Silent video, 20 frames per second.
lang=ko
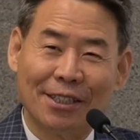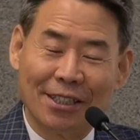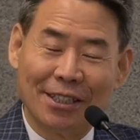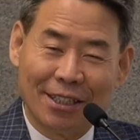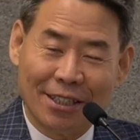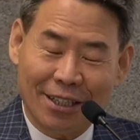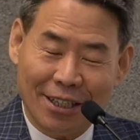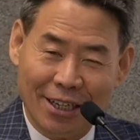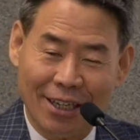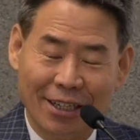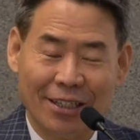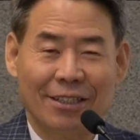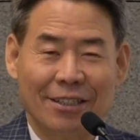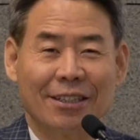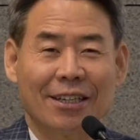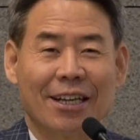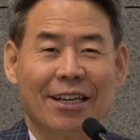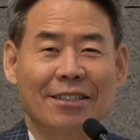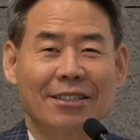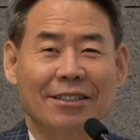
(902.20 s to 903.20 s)
아 이렇게
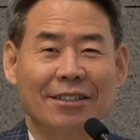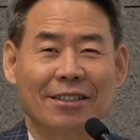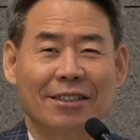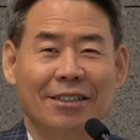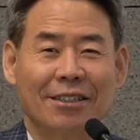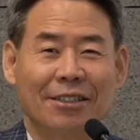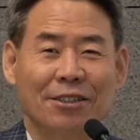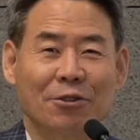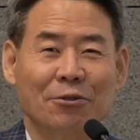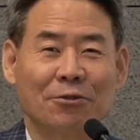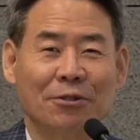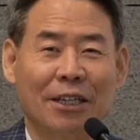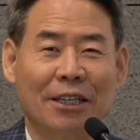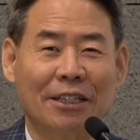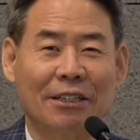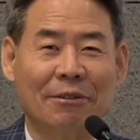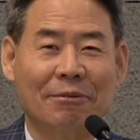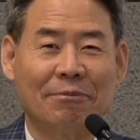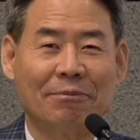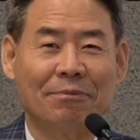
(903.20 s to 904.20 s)
해서
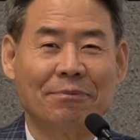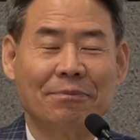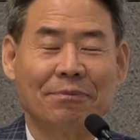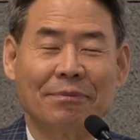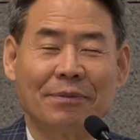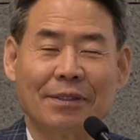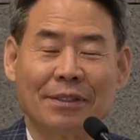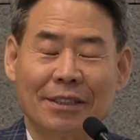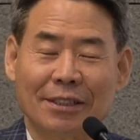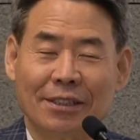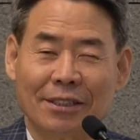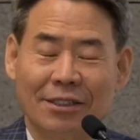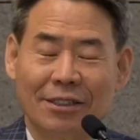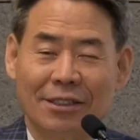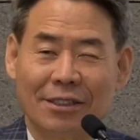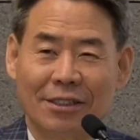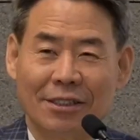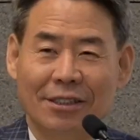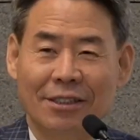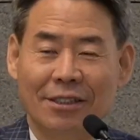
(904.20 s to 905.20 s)
전사님 그저
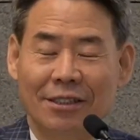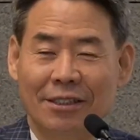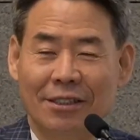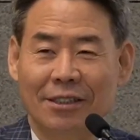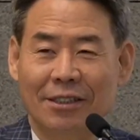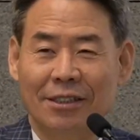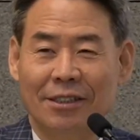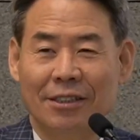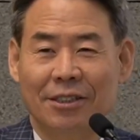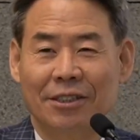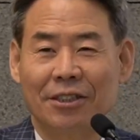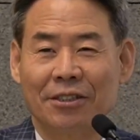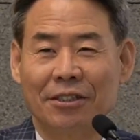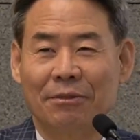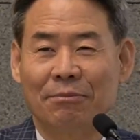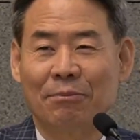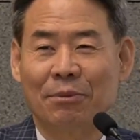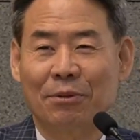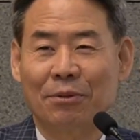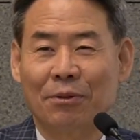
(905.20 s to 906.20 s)
정신 아,
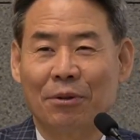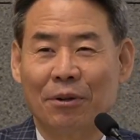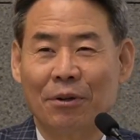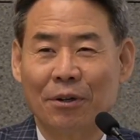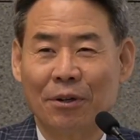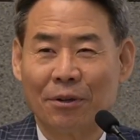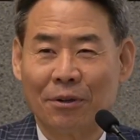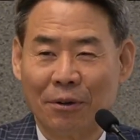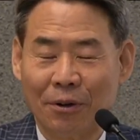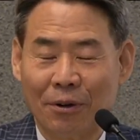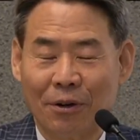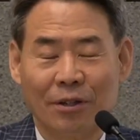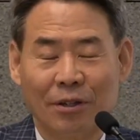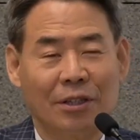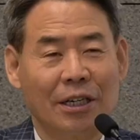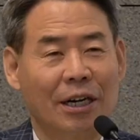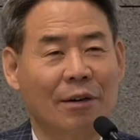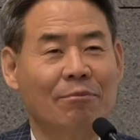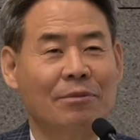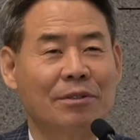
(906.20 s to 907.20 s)
먹고
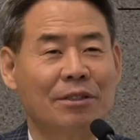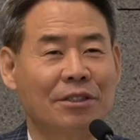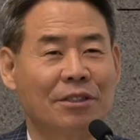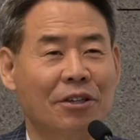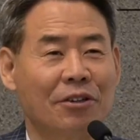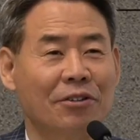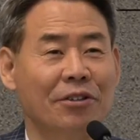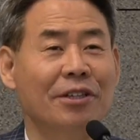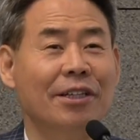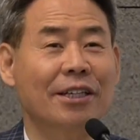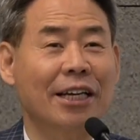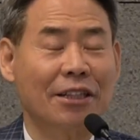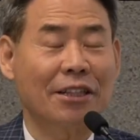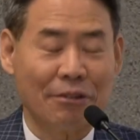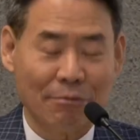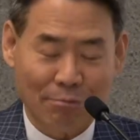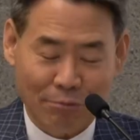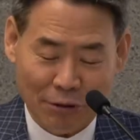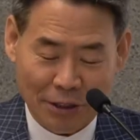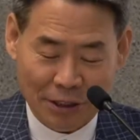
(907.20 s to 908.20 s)
꼭감 드세요. 이렇게 했던
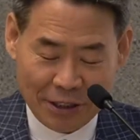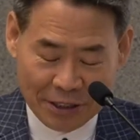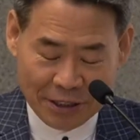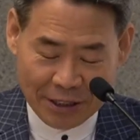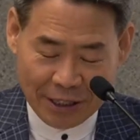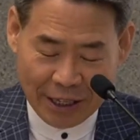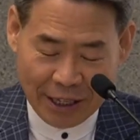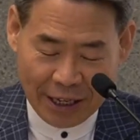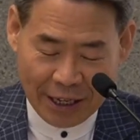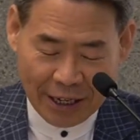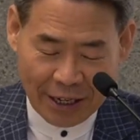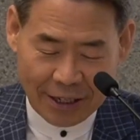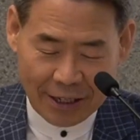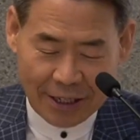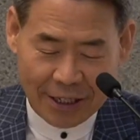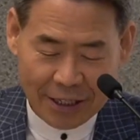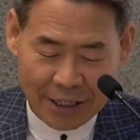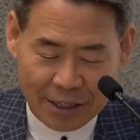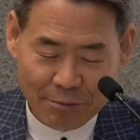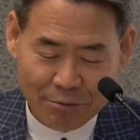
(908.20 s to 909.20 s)
분이신데
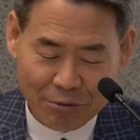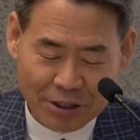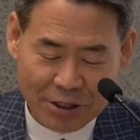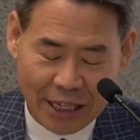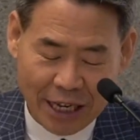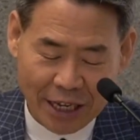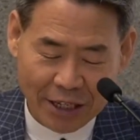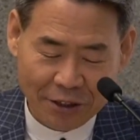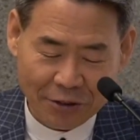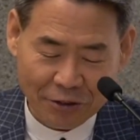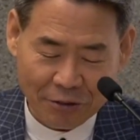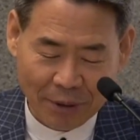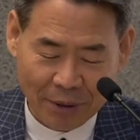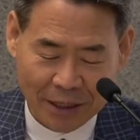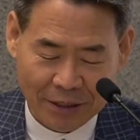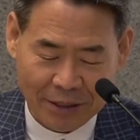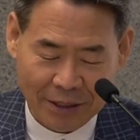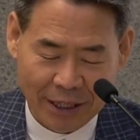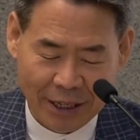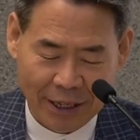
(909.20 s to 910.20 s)
이분 이야기를 좀
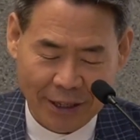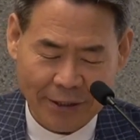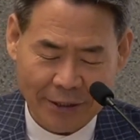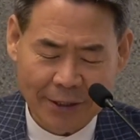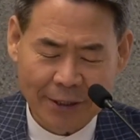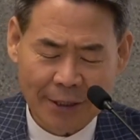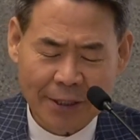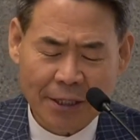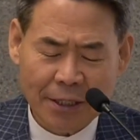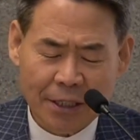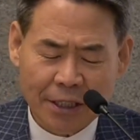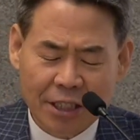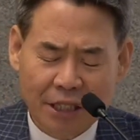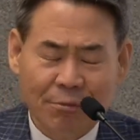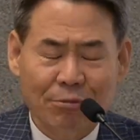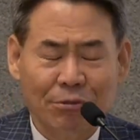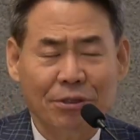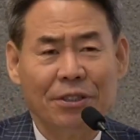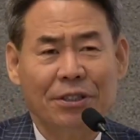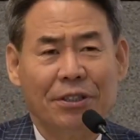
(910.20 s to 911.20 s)
하는데
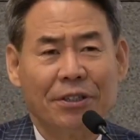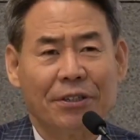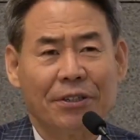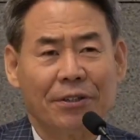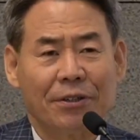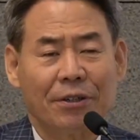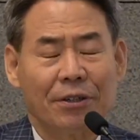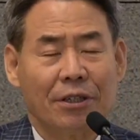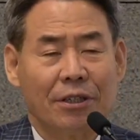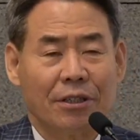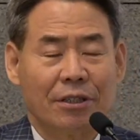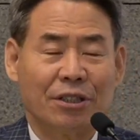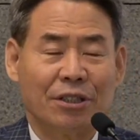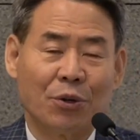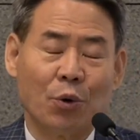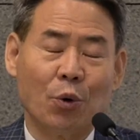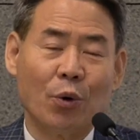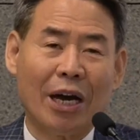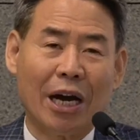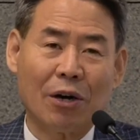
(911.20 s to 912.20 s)
이분이요 그
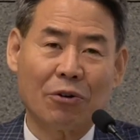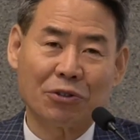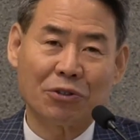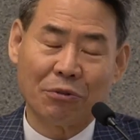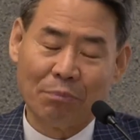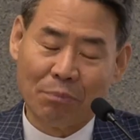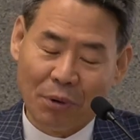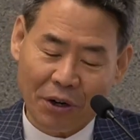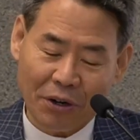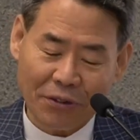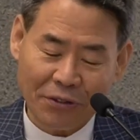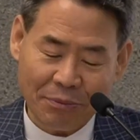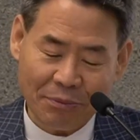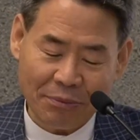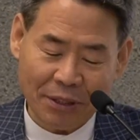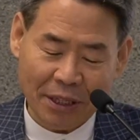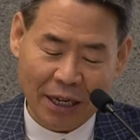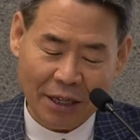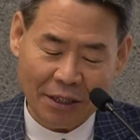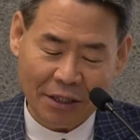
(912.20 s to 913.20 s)
교회하고 좀
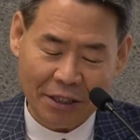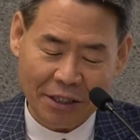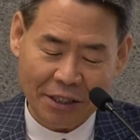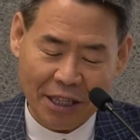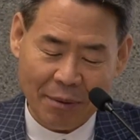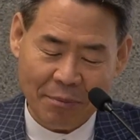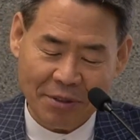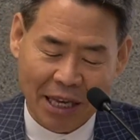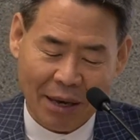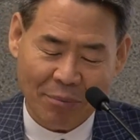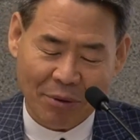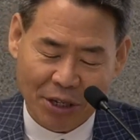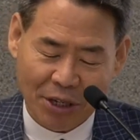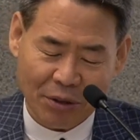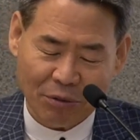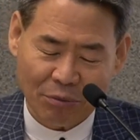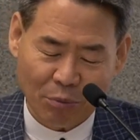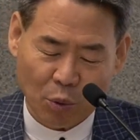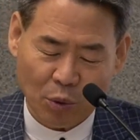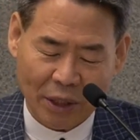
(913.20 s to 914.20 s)
멀었습니다. 그렇기 때문에 새벽
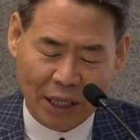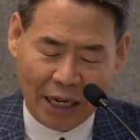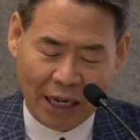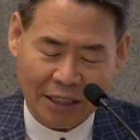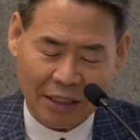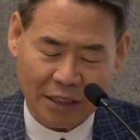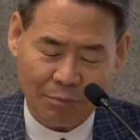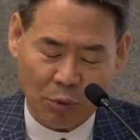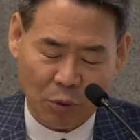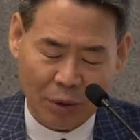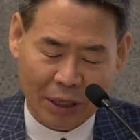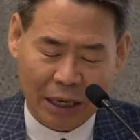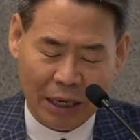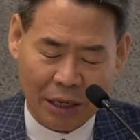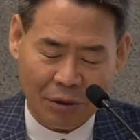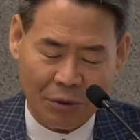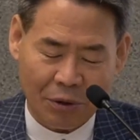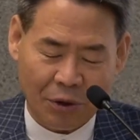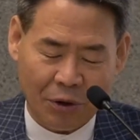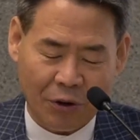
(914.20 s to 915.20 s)
기도못 나가 못
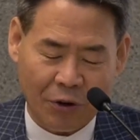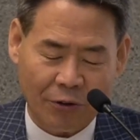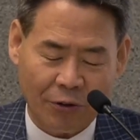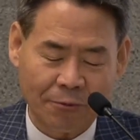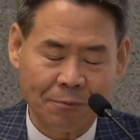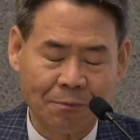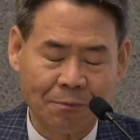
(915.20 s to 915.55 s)
나가고